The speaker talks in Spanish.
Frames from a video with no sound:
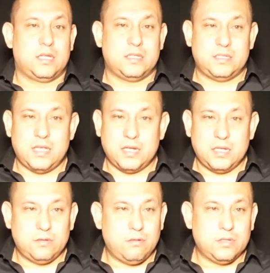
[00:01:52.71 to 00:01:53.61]
que
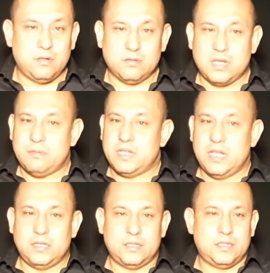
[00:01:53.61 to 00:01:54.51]
saque todo de los
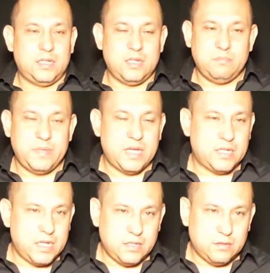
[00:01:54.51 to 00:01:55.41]
gabinetes y limpie
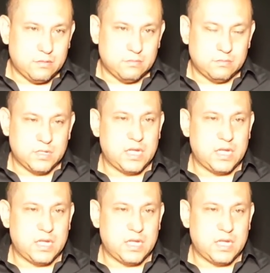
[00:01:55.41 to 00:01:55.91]
adentro,